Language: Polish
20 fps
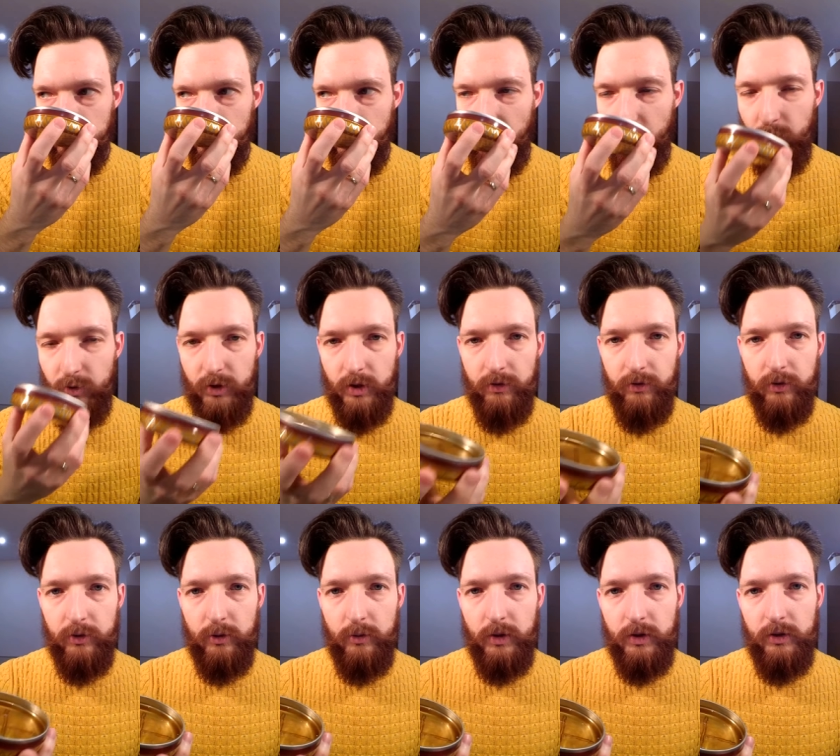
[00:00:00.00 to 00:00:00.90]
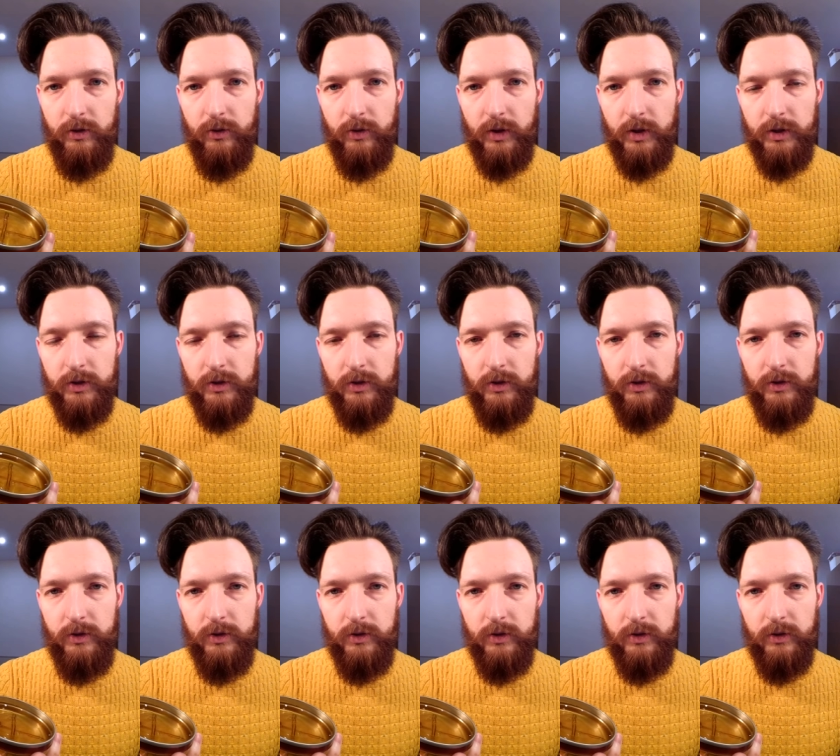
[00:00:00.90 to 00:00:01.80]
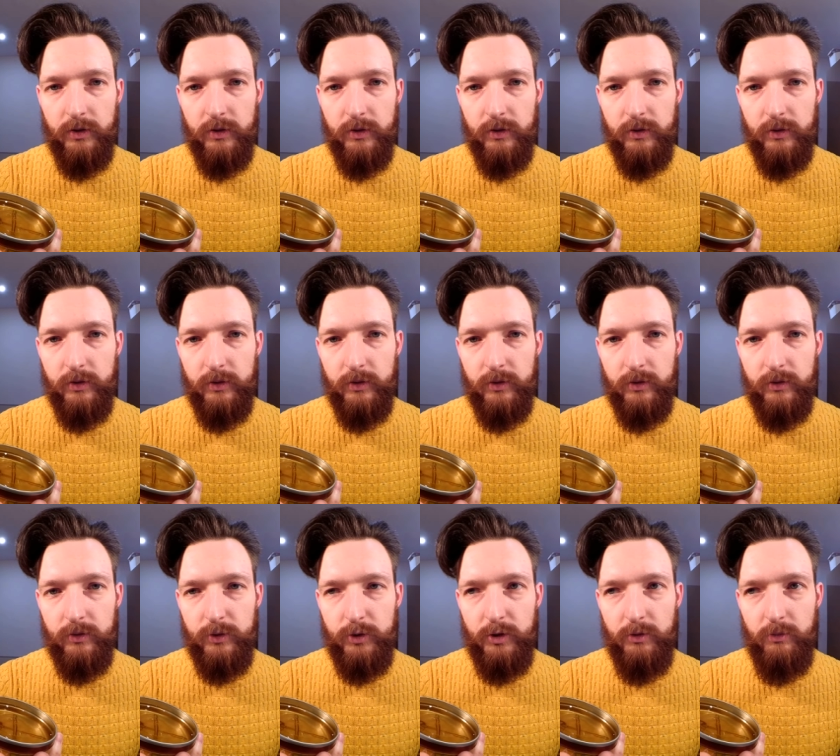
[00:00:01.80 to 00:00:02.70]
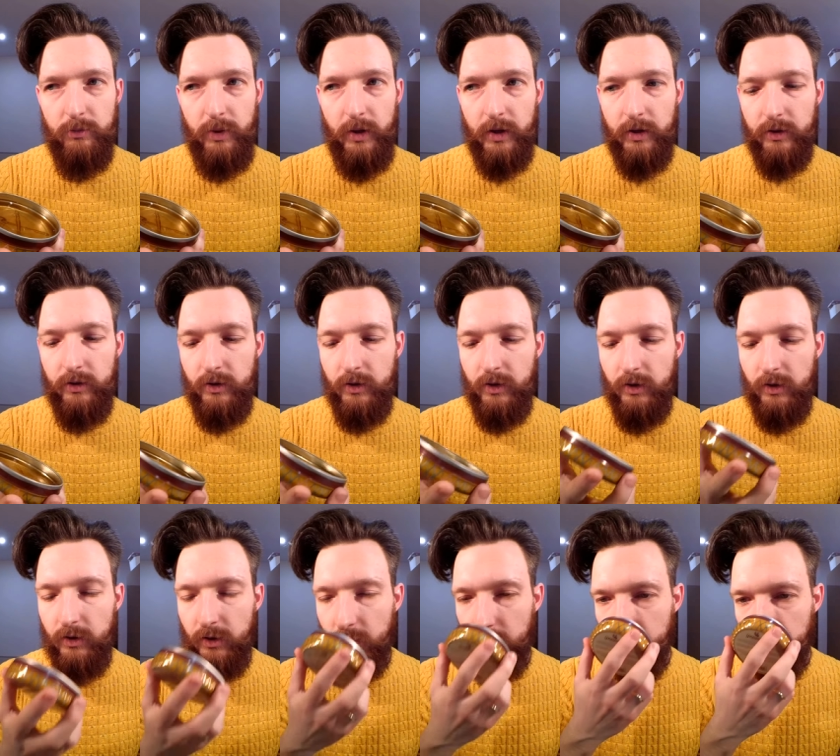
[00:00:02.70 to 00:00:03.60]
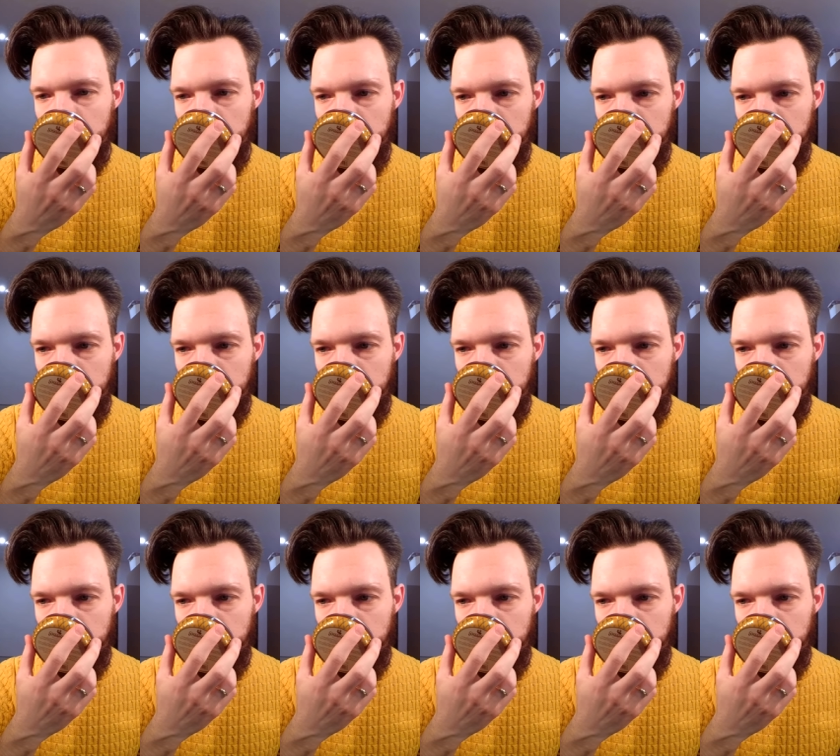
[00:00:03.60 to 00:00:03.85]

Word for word: Nie potrafię dokładnie określić yy, czym pachnie, ale